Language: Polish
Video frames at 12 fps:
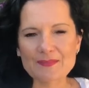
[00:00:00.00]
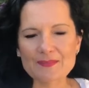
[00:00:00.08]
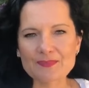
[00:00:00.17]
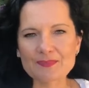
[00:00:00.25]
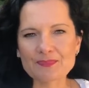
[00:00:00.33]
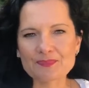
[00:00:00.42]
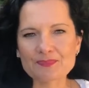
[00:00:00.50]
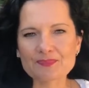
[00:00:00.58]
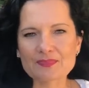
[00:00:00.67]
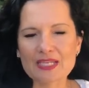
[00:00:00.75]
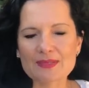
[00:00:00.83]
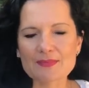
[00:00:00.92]

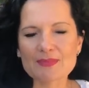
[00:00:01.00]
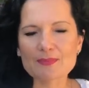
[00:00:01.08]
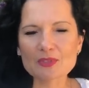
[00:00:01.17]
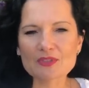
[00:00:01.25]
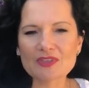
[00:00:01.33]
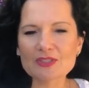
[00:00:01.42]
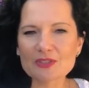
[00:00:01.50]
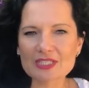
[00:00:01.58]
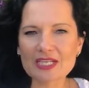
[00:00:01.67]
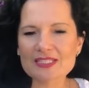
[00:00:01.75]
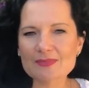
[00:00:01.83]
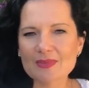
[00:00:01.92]
Mm, motywator
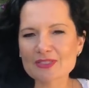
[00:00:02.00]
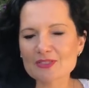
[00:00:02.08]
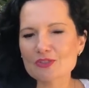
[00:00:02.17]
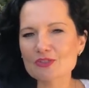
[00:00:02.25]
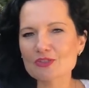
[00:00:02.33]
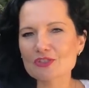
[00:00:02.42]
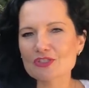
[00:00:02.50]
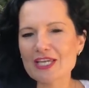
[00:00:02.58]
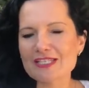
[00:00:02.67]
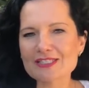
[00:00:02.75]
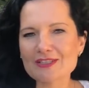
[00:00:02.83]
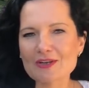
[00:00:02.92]
idealizm bardzo
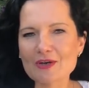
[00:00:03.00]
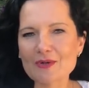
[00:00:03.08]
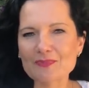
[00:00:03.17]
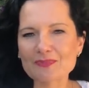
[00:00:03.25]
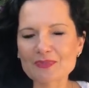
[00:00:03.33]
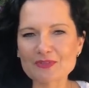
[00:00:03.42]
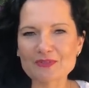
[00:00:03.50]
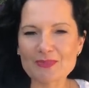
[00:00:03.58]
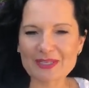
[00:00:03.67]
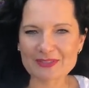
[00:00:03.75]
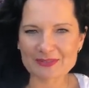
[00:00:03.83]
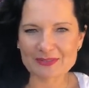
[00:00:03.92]
często,
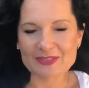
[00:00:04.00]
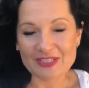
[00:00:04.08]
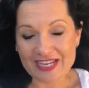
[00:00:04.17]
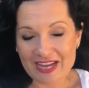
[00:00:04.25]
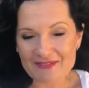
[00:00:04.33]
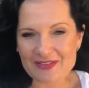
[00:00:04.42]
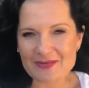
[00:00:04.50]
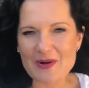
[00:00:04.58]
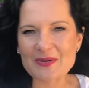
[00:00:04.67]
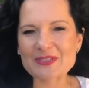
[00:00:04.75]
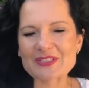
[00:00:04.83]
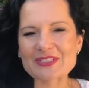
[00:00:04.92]
bardzo ciekawie
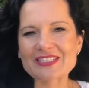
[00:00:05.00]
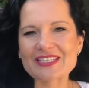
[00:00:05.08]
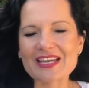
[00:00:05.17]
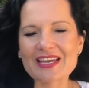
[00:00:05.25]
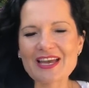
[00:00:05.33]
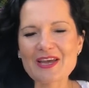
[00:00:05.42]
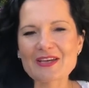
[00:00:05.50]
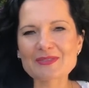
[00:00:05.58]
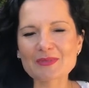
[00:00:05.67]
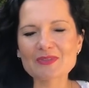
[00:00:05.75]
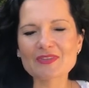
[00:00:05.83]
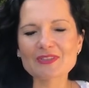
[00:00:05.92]
łączy się z
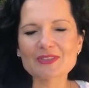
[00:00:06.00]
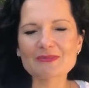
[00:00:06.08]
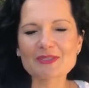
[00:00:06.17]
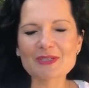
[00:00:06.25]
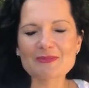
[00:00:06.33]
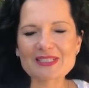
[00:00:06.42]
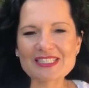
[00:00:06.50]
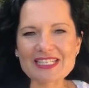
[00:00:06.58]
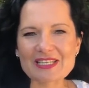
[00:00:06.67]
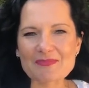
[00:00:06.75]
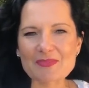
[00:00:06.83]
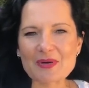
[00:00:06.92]
motywatorem
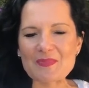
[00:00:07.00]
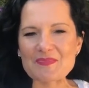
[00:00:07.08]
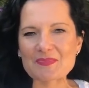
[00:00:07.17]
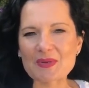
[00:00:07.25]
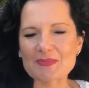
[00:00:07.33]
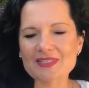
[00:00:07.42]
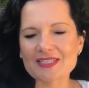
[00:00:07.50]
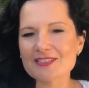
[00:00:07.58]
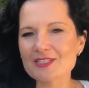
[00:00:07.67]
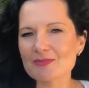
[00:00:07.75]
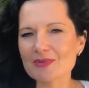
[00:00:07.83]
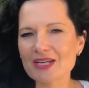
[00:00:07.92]
gromadzenie, bo
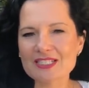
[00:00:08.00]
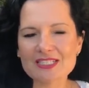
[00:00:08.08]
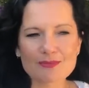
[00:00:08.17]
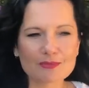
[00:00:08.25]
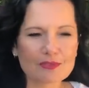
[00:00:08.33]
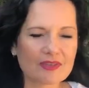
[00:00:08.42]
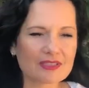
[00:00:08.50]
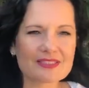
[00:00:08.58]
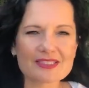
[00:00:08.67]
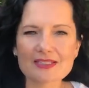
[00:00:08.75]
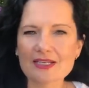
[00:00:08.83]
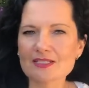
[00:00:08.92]
pamiętajcie, że każdy motywator
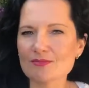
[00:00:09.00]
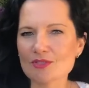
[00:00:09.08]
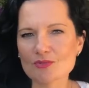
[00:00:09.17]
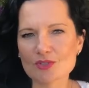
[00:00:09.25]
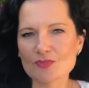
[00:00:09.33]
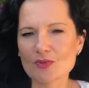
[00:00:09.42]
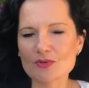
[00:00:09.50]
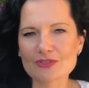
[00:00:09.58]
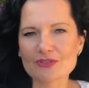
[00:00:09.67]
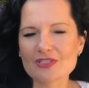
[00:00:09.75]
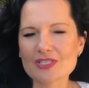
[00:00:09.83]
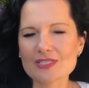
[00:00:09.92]
z każdym się może
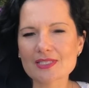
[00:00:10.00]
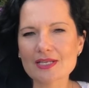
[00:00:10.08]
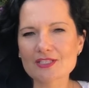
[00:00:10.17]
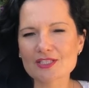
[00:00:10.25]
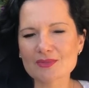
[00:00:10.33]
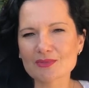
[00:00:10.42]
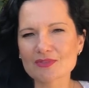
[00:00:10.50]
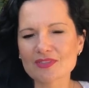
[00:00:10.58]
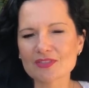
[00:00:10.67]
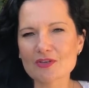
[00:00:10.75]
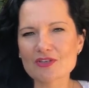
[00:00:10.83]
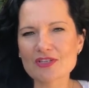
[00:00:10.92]
połączyć. To nie jest tak, że te
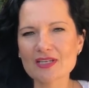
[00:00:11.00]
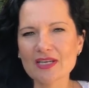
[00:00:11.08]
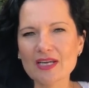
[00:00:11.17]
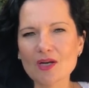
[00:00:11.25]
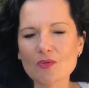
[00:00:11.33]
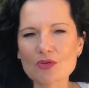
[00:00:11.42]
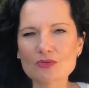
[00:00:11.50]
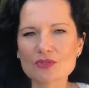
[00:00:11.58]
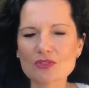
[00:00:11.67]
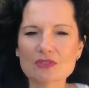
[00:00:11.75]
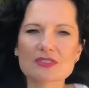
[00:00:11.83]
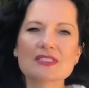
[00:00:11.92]
motywatory łączą
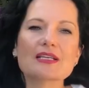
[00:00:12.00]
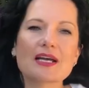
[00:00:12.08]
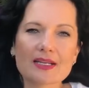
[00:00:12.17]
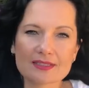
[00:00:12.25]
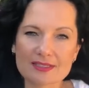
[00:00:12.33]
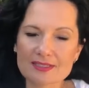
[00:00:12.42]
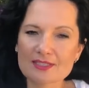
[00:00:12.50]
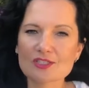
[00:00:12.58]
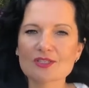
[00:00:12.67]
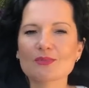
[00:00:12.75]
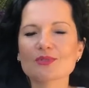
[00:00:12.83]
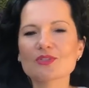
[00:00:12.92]
się tylko z
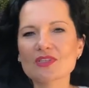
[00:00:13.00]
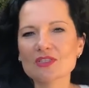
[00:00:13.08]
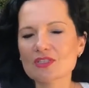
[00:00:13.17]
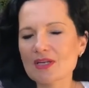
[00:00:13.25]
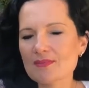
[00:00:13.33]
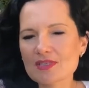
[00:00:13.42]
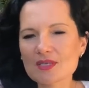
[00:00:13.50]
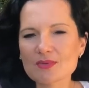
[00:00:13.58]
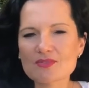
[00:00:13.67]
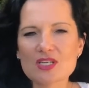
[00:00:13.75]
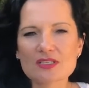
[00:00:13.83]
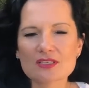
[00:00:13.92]
charakterystycznymi motywatorami, nie,
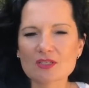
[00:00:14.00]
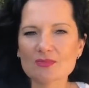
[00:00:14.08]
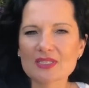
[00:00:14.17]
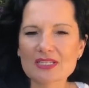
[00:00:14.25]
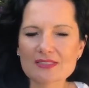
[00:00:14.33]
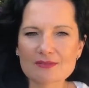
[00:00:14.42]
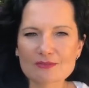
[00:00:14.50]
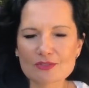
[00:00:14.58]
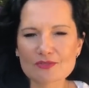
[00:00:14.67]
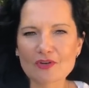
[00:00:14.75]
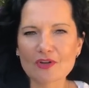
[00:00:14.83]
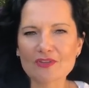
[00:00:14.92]
bo wszelkie kombinacje są
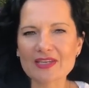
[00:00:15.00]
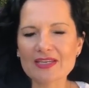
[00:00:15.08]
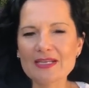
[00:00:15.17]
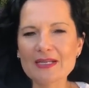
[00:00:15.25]
dozwolone,